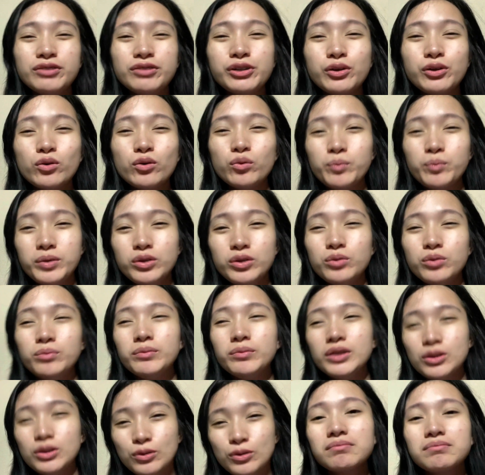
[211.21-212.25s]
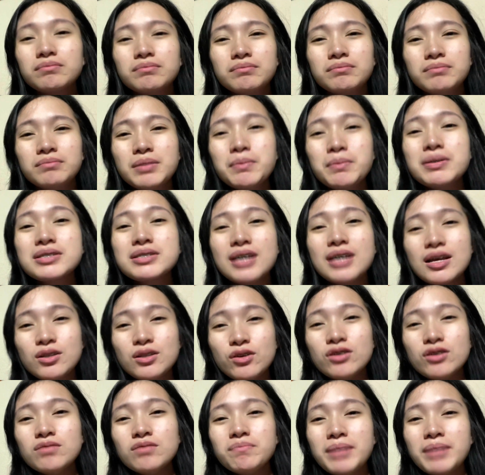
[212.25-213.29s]
ko uminom nito, babasahin
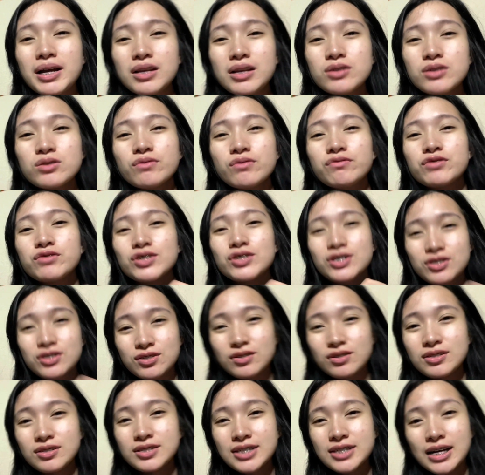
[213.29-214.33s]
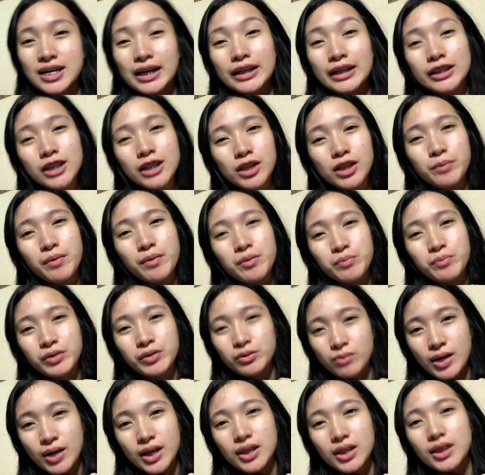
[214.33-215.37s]
ko yung Palace of Treason sa Kindle
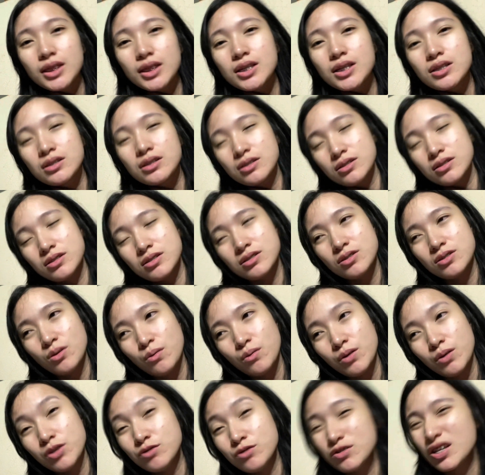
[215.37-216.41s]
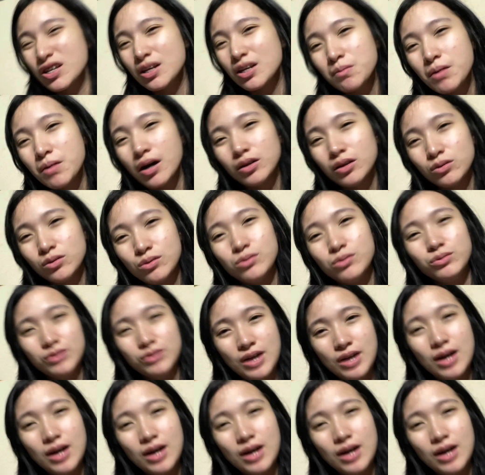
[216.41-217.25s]
Paperwhite. So, ayun, sana makatulog na